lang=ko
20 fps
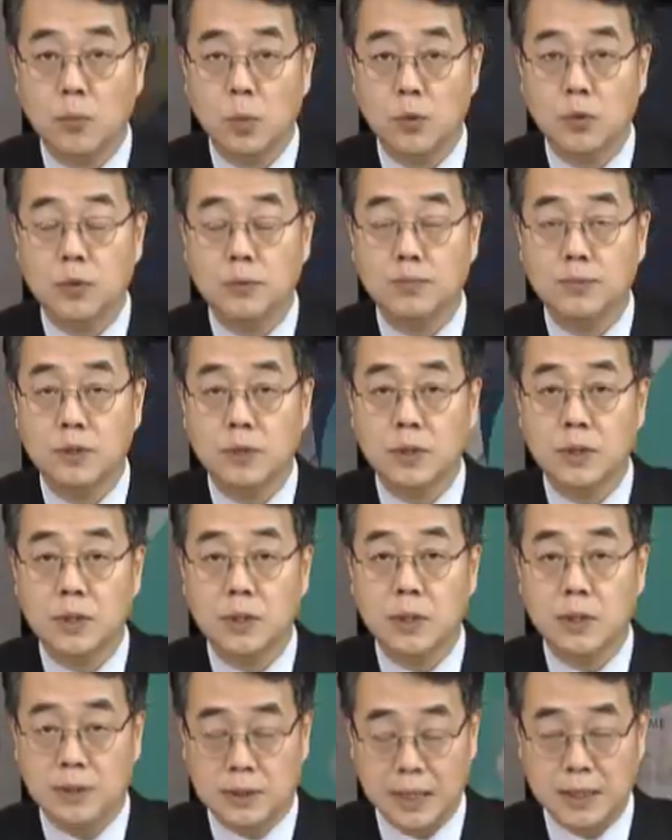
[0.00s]

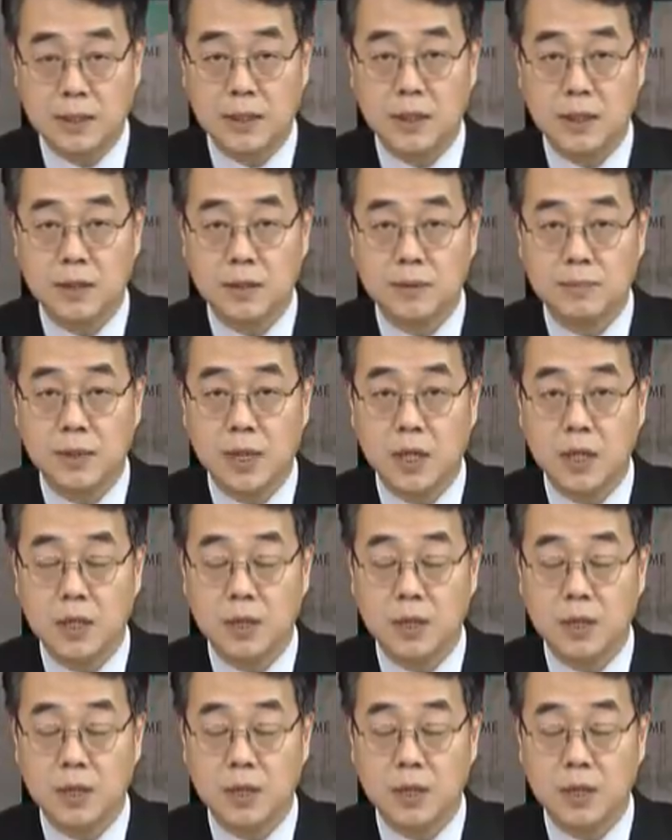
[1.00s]
모습들이 나타났습니다.